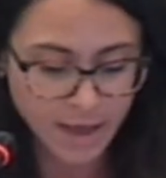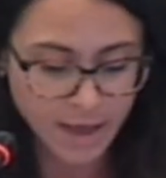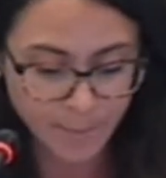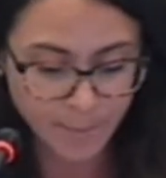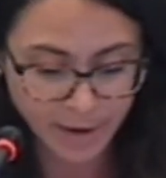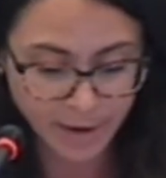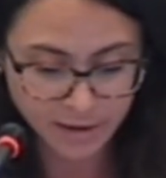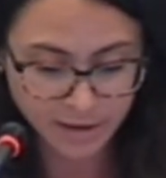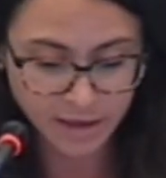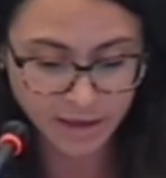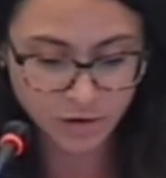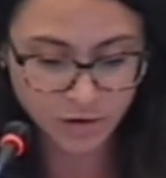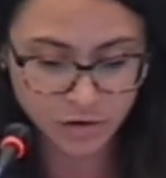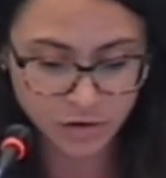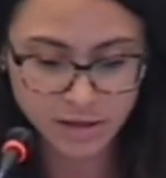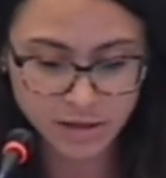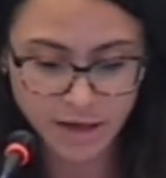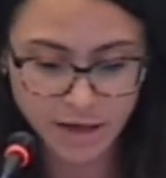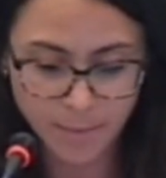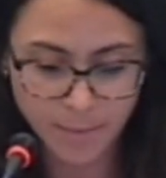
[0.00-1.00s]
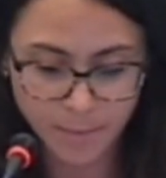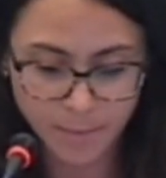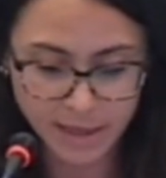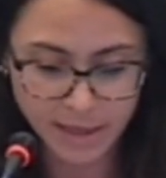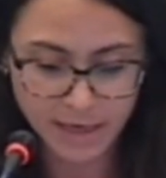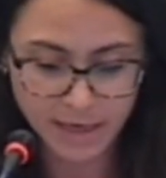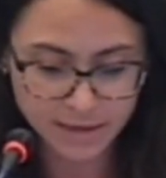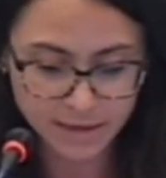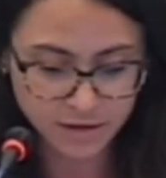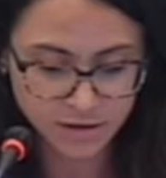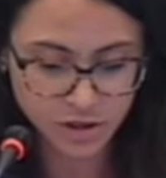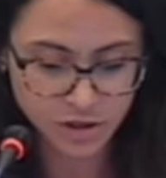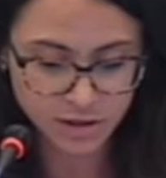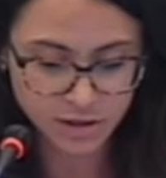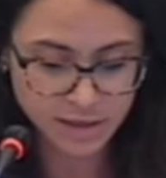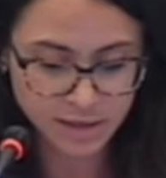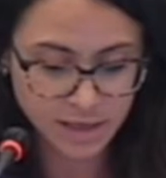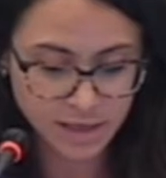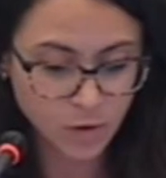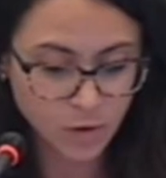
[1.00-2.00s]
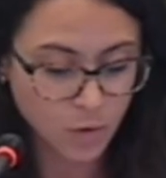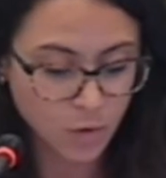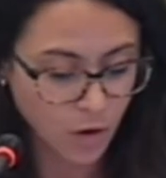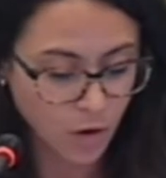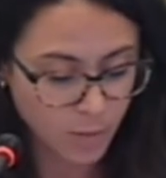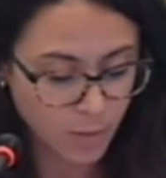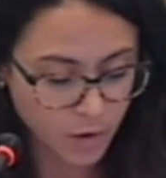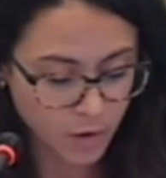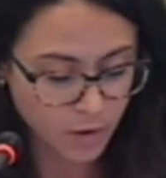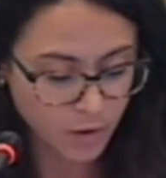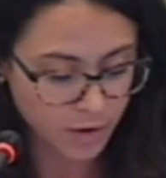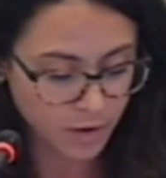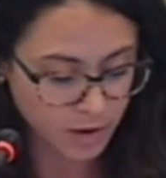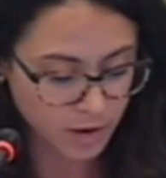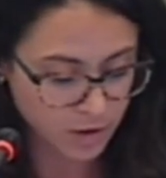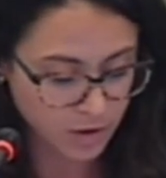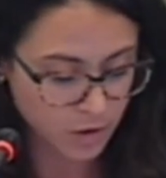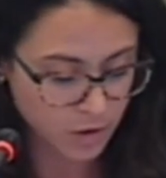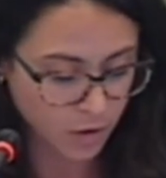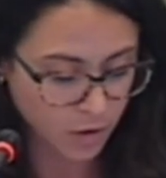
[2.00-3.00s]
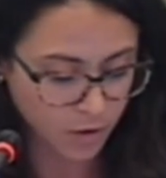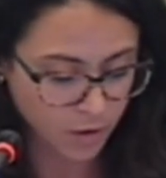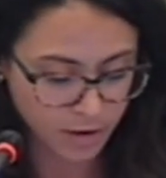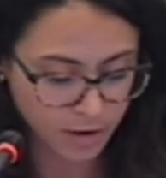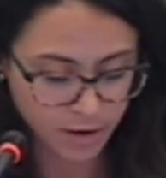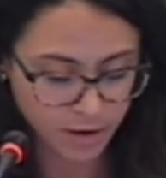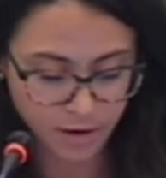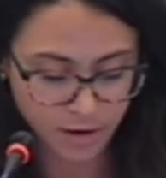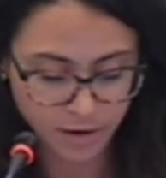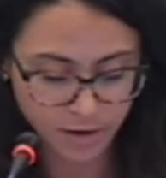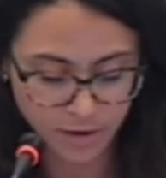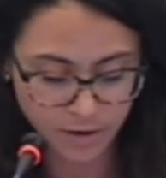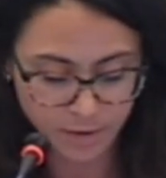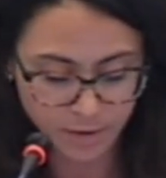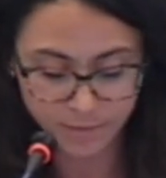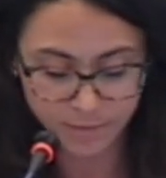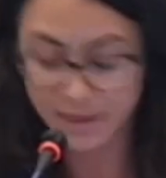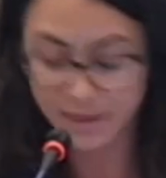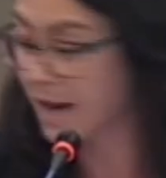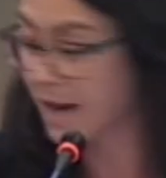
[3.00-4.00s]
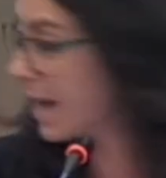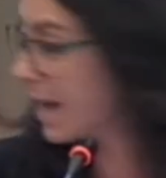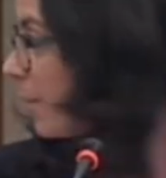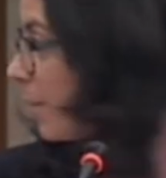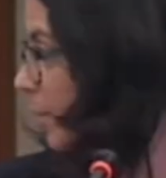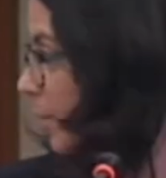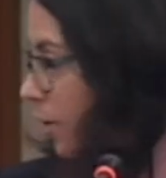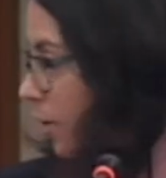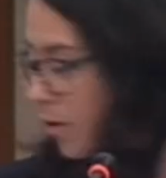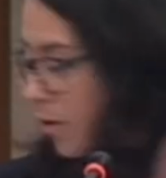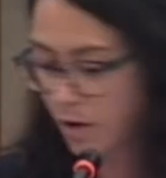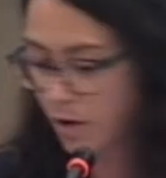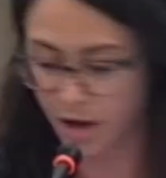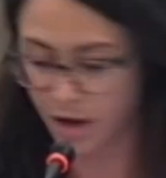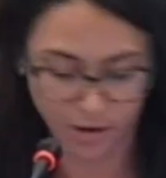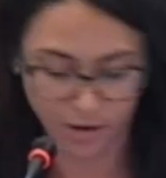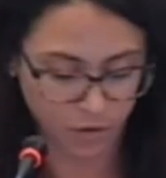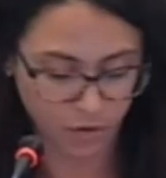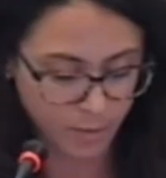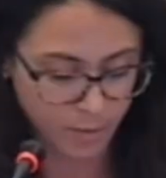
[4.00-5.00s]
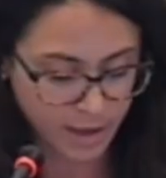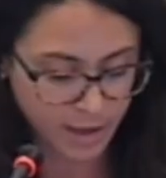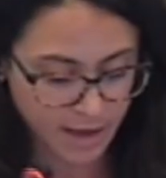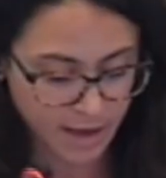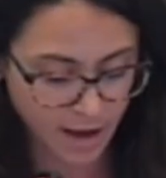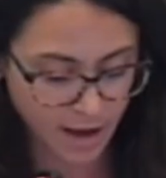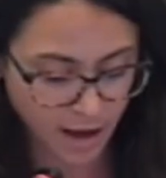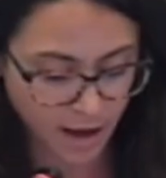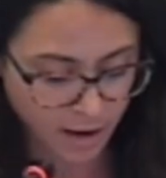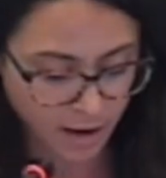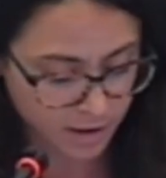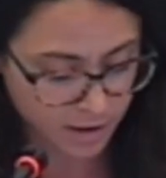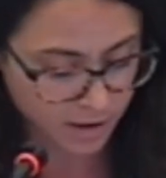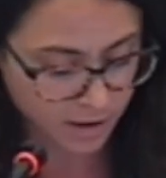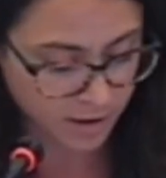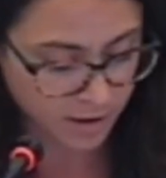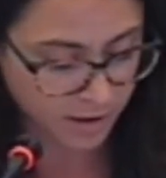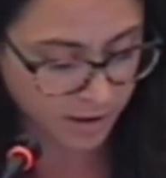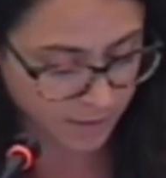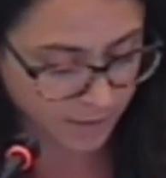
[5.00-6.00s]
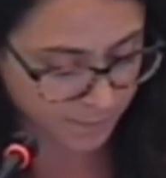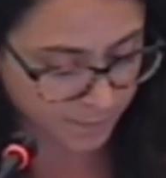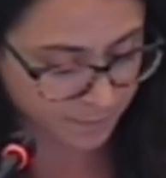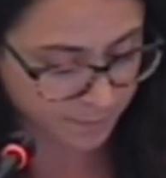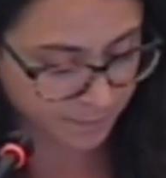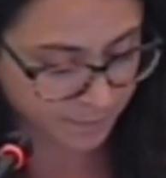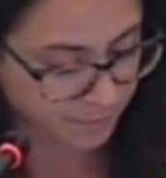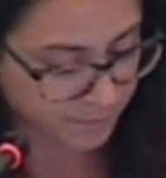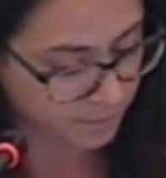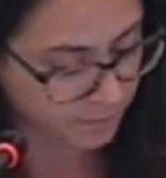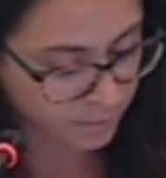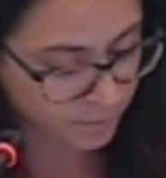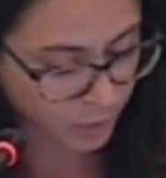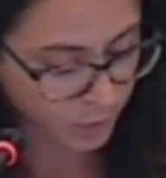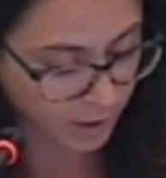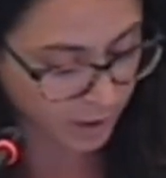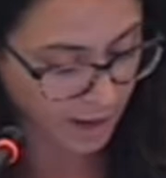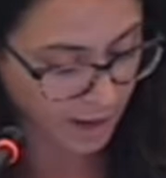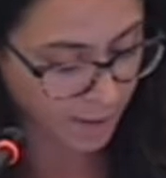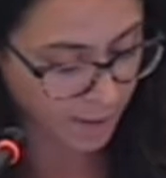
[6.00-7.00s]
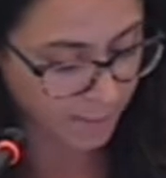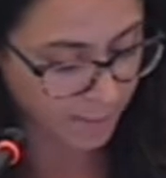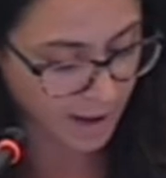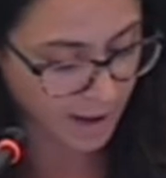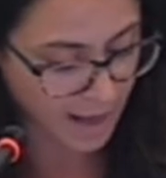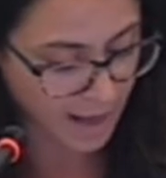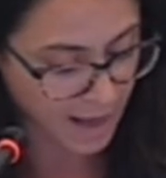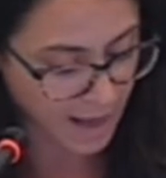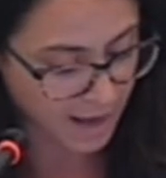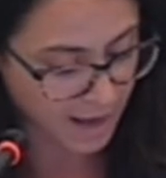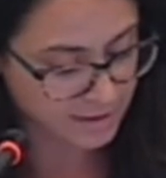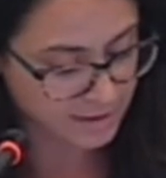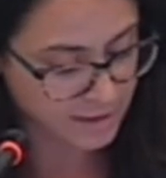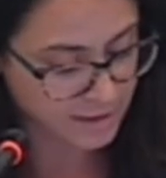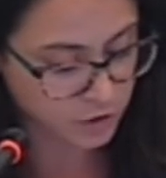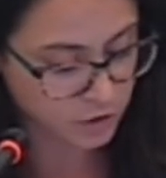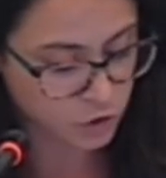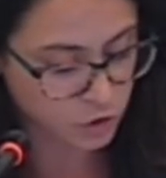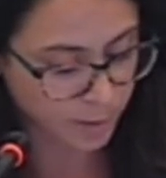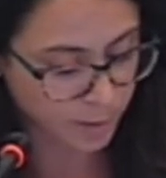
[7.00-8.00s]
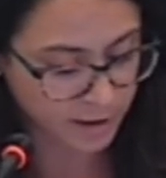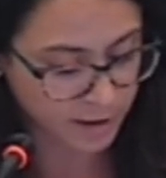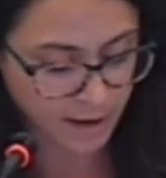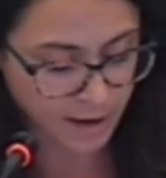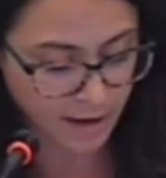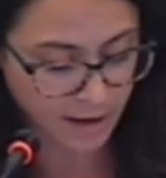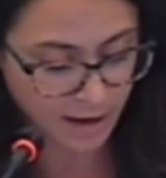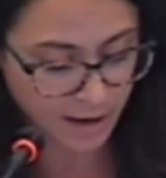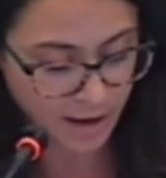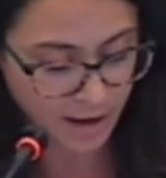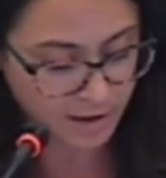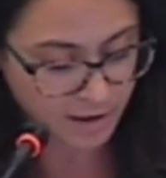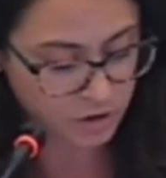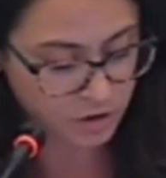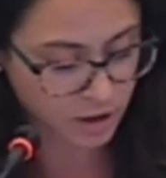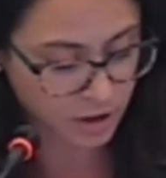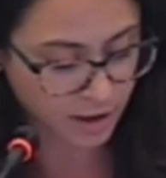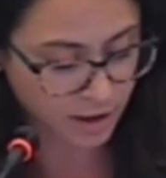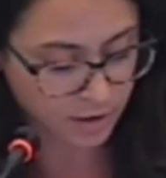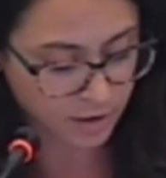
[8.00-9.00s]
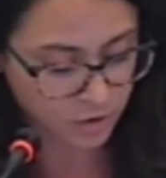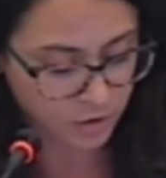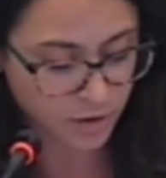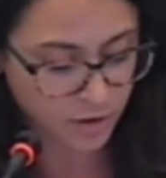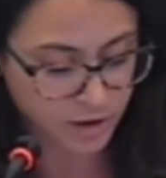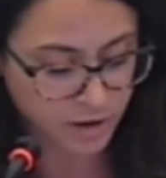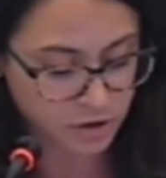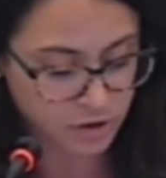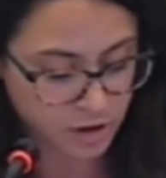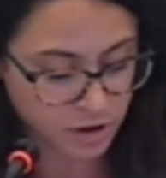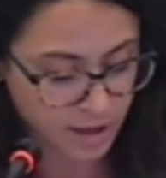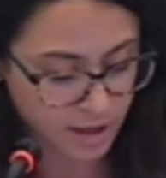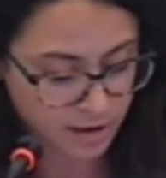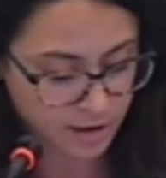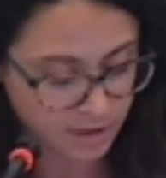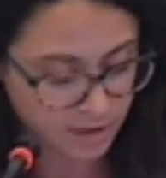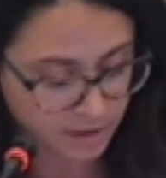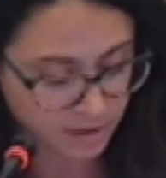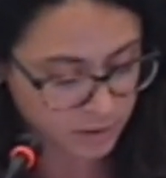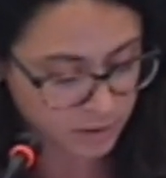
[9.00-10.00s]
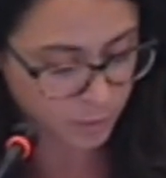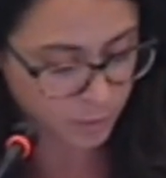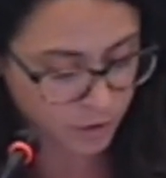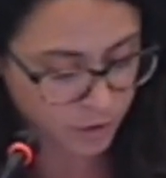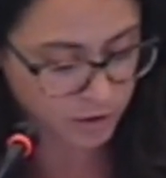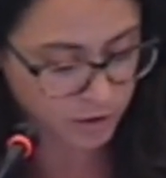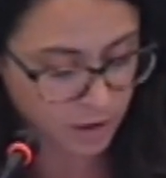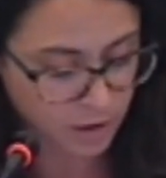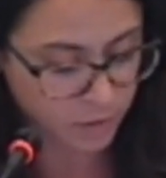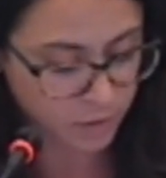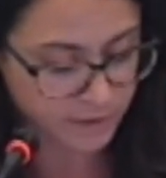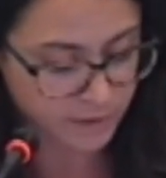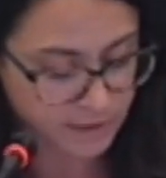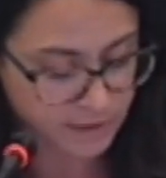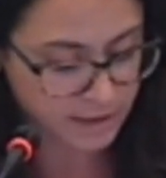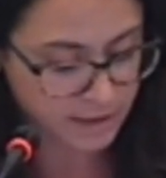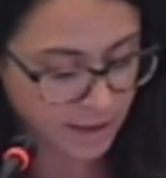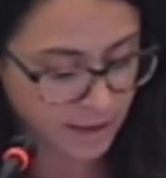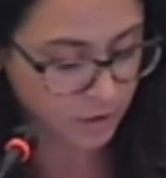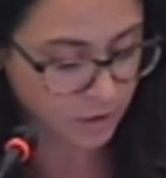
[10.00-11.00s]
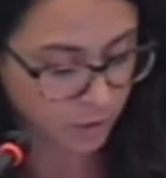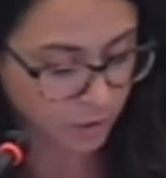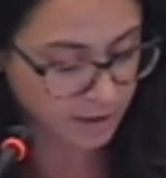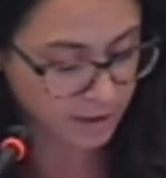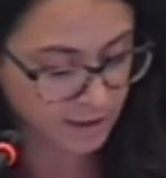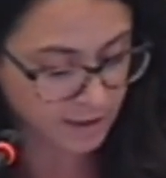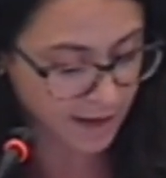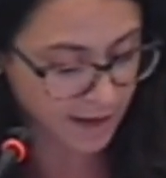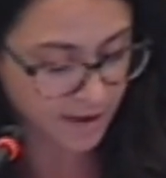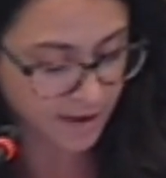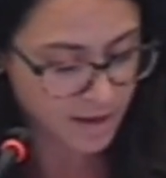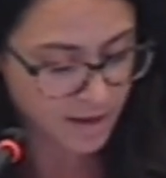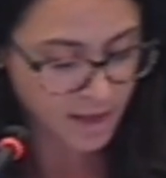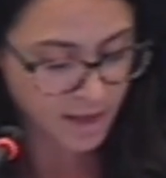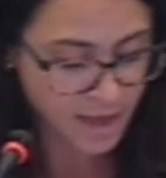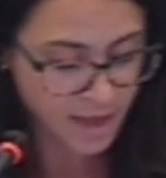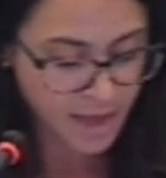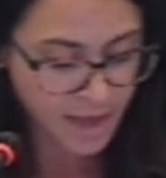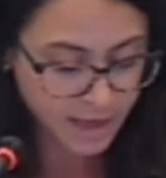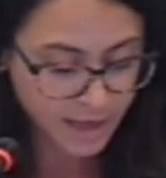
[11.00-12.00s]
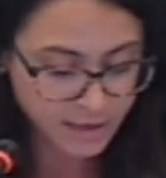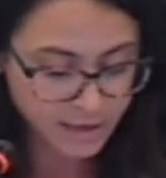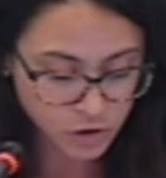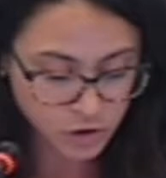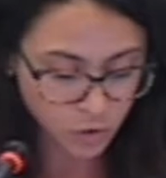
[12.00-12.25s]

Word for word: Partendo sempre dalle esigenze dell'uomo, io eh, darei la parola come da eh, programma a Sergio Patella, ricercatore ingegneri dei trasporti dell'Università di Roma 3, che si